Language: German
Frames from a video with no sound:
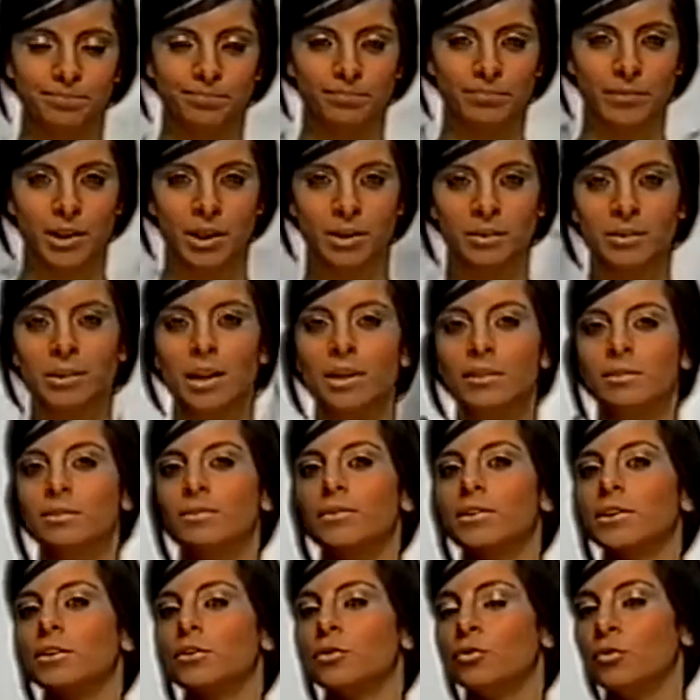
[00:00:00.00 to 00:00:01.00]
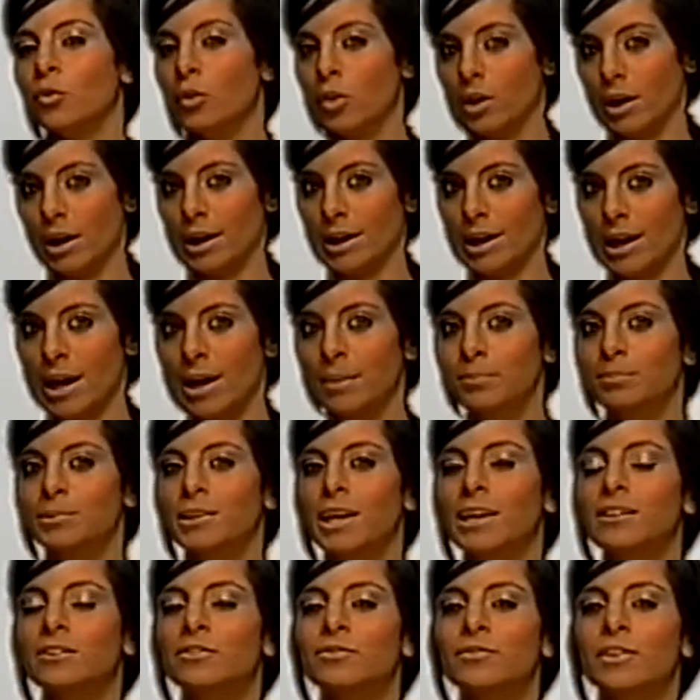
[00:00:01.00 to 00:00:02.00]
Denn das, was es vorher gab,
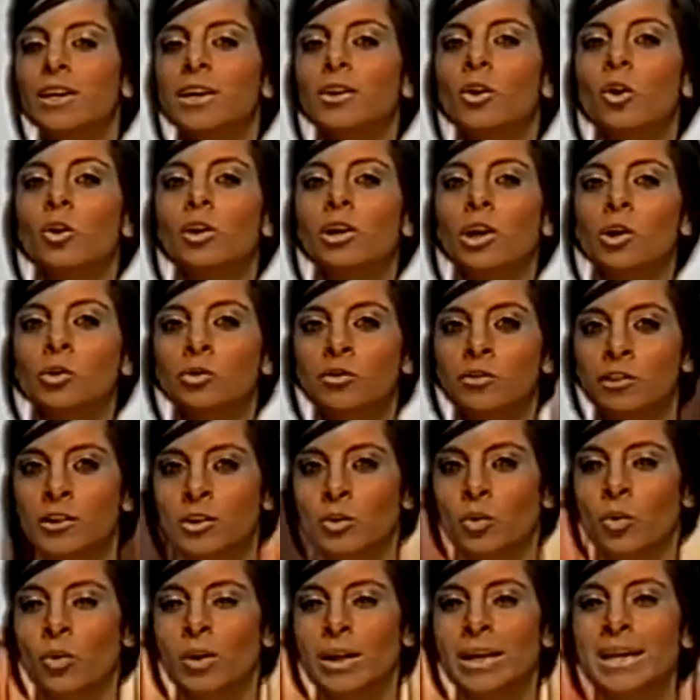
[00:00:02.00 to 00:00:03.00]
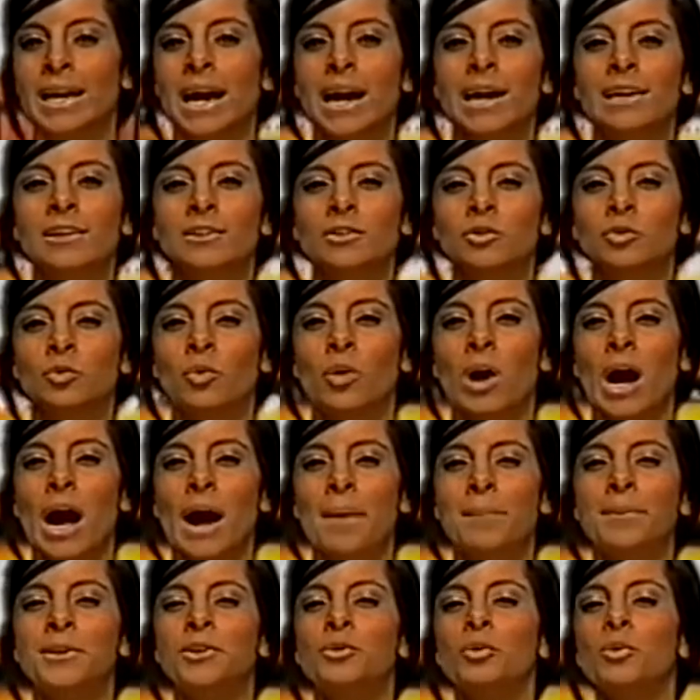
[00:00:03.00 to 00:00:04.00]
das wäre doch laut Sido eh alles nur
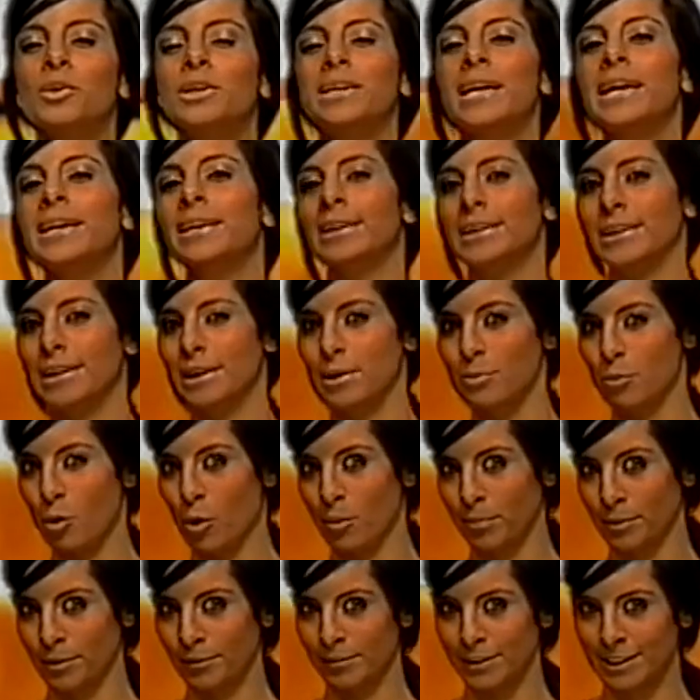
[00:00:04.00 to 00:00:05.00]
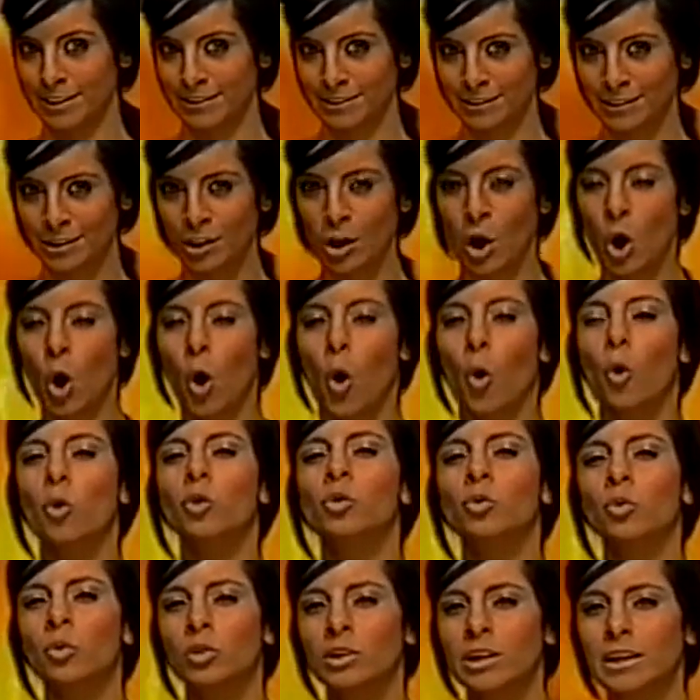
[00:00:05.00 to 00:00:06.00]
Abiturienten-Hip-Hop gewesen. Und
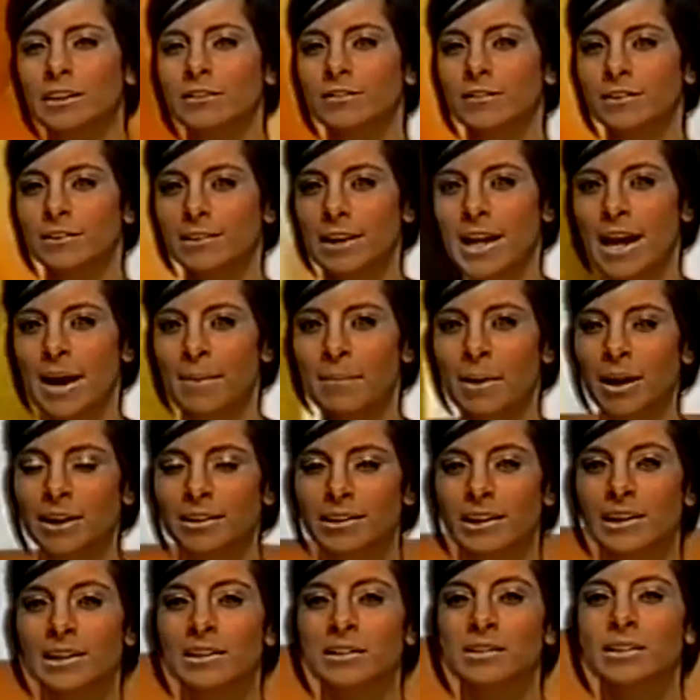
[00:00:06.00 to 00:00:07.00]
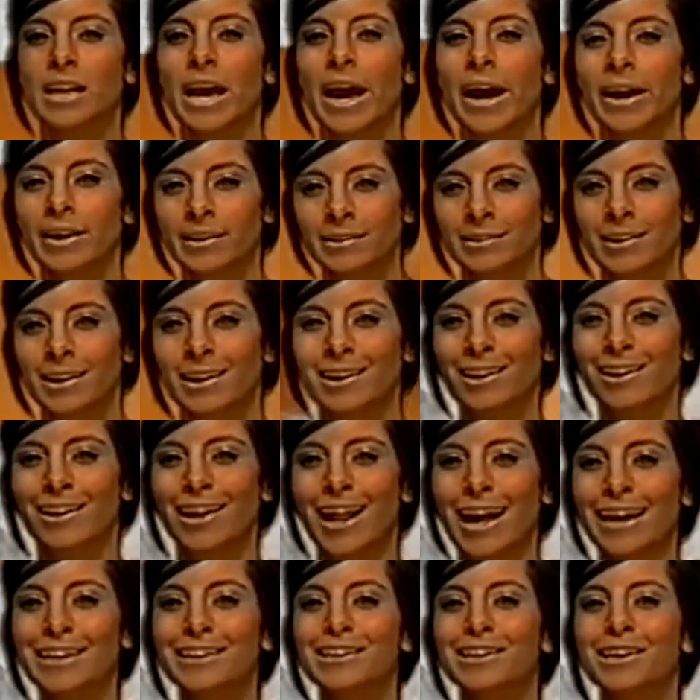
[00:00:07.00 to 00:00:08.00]
nur das, was er macht, ist echter
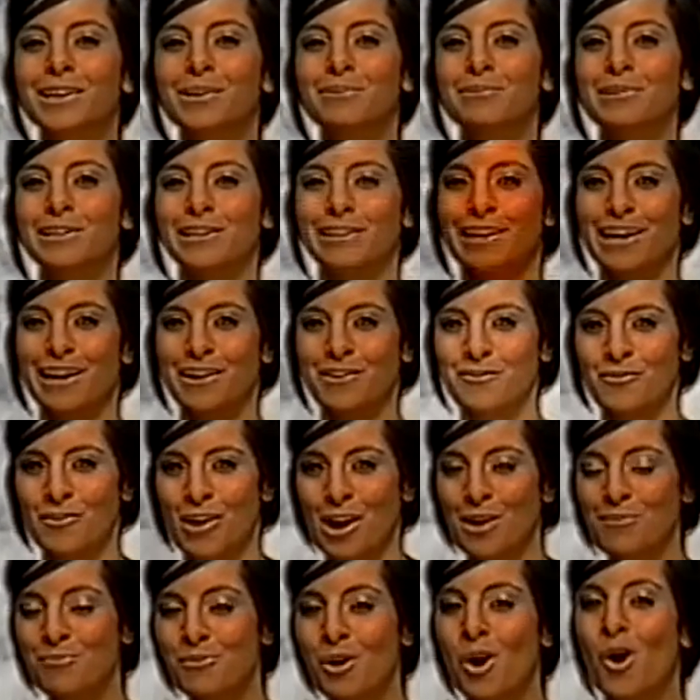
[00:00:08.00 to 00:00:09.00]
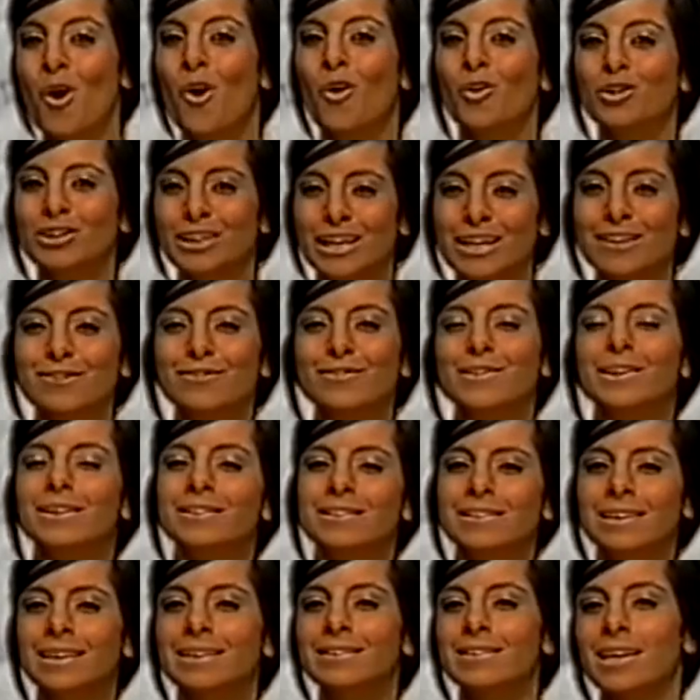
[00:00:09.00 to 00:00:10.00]
Kleinkriminellen-Rap. Und deswegen
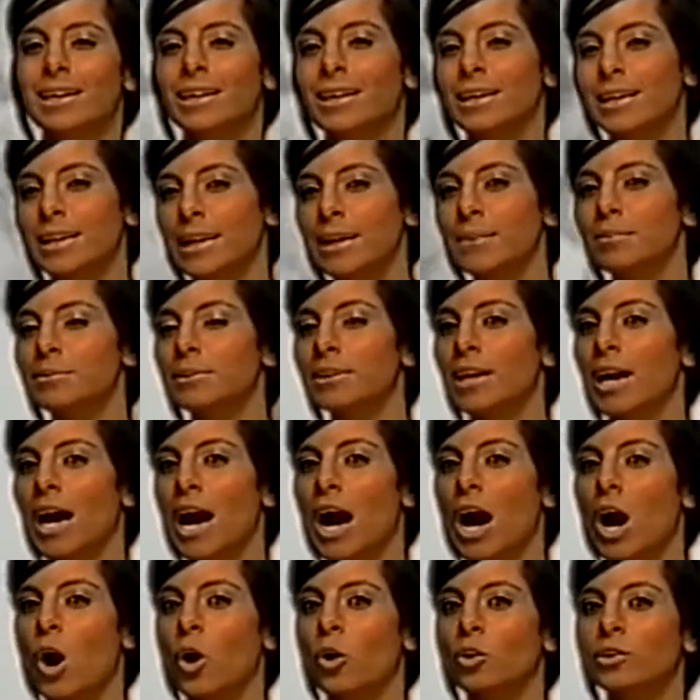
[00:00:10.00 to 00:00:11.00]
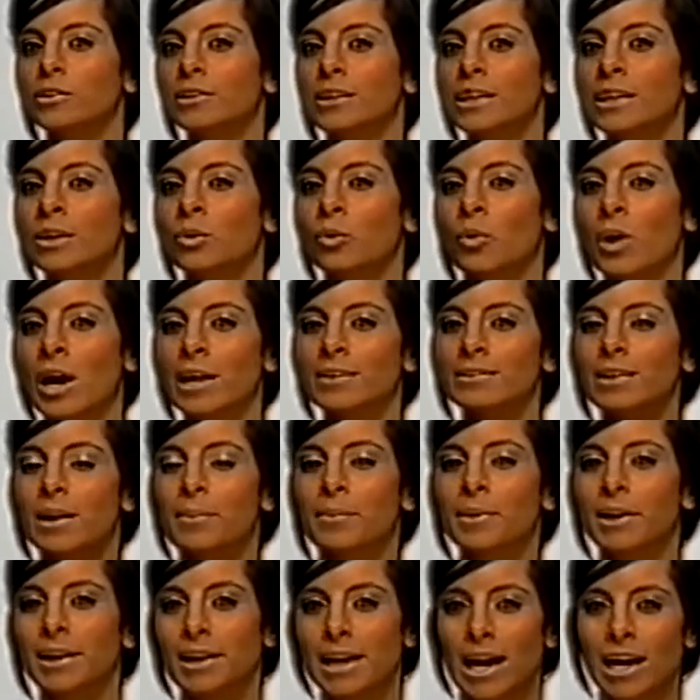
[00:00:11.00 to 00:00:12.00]
sehen seine Clips auch den
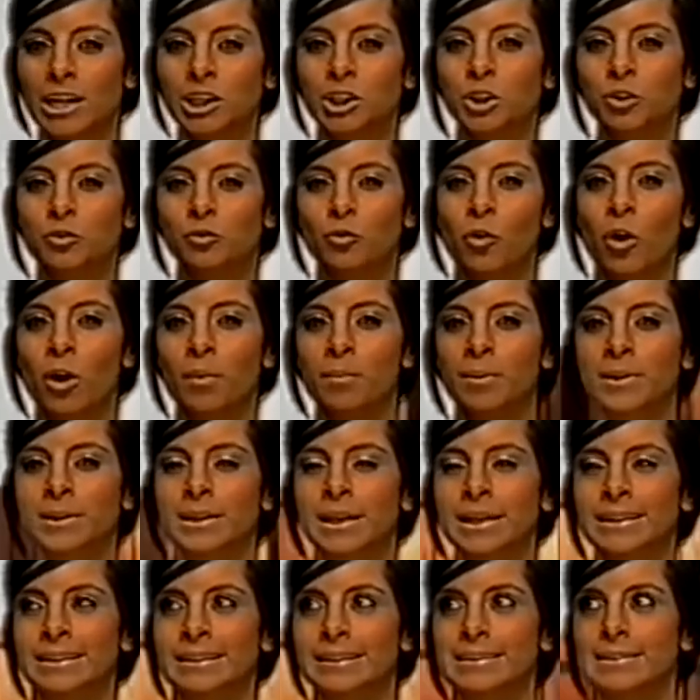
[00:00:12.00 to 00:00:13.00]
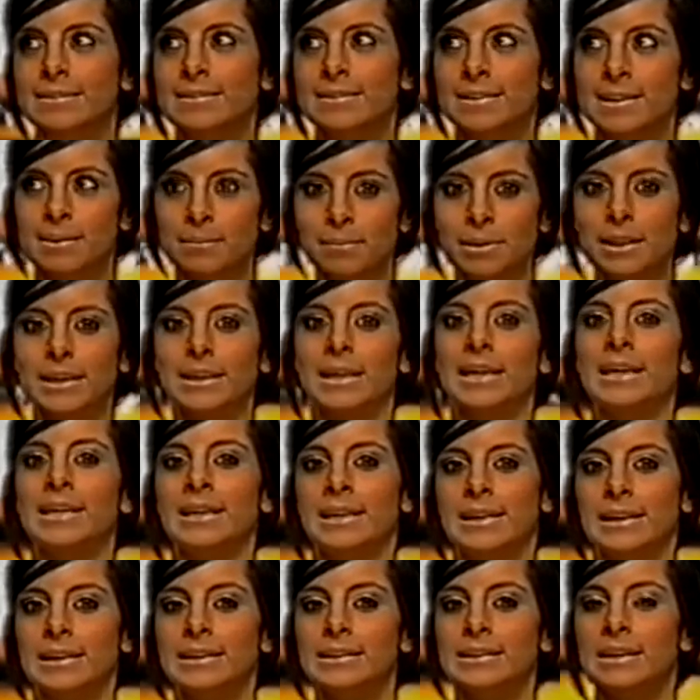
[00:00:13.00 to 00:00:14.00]
US-amerikanischen Vorbildern ziemlich
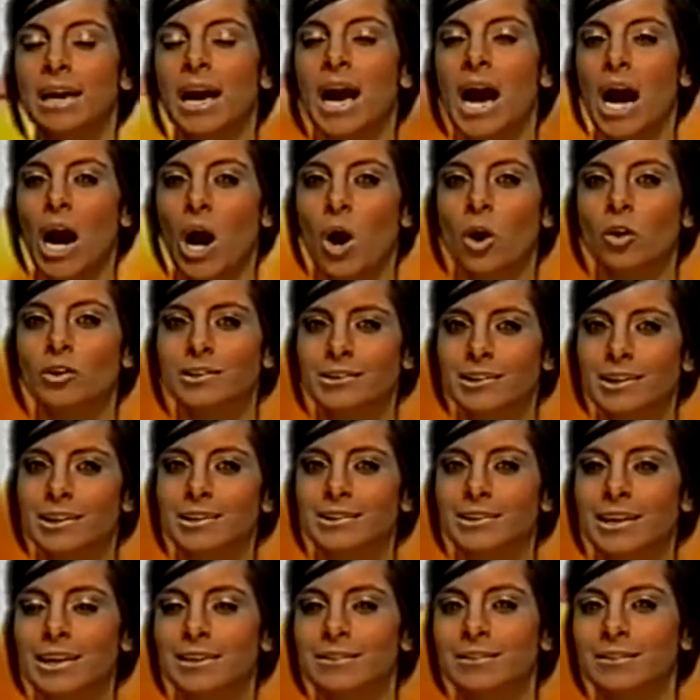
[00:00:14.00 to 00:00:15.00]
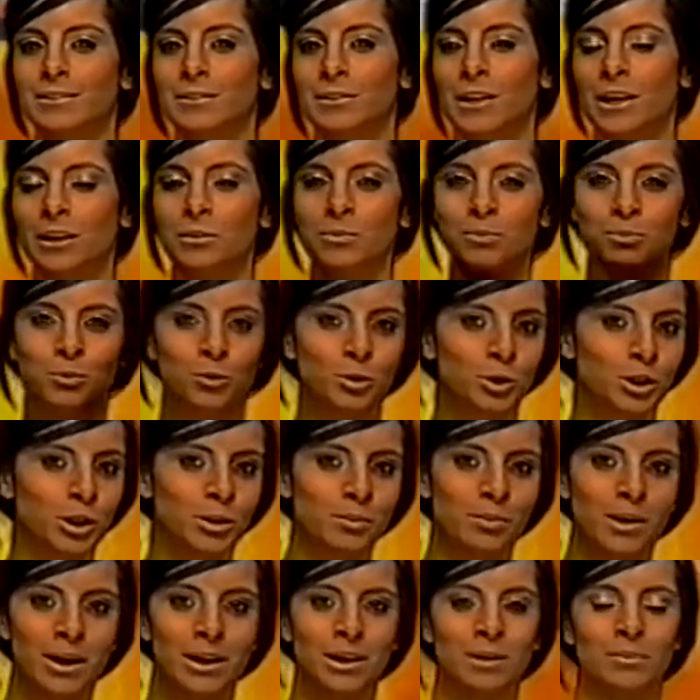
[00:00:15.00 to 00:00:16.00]
ähnlich. Außer, dass das Budget
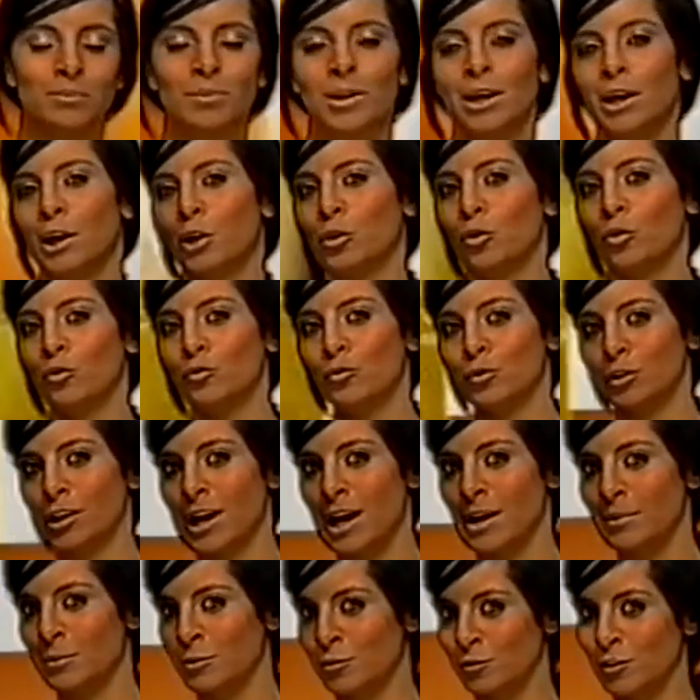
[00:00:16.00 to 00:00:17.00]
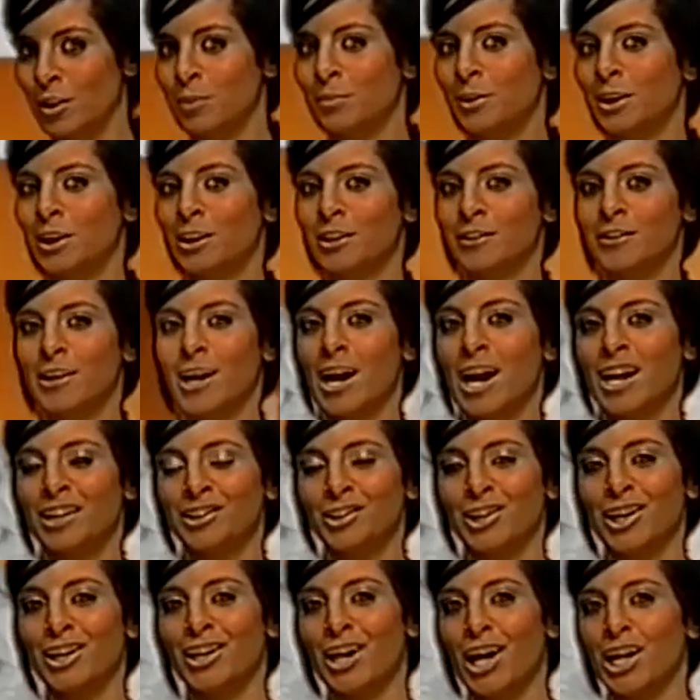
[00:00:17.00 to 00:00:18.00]
bei ihm eher nur für drei bis vier Mädels gereicht
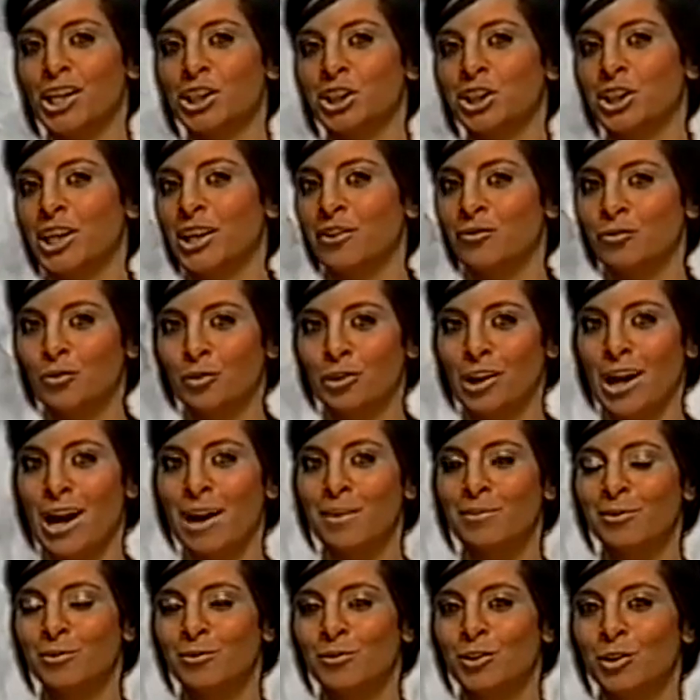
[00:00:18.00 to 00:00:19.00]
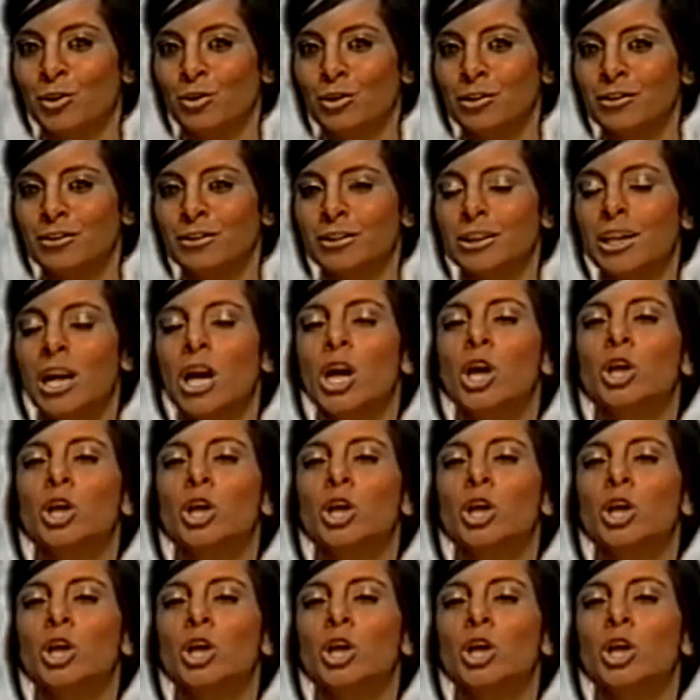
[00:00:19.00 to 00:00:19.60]
hat, anstatt für drei bis vier Dutzend.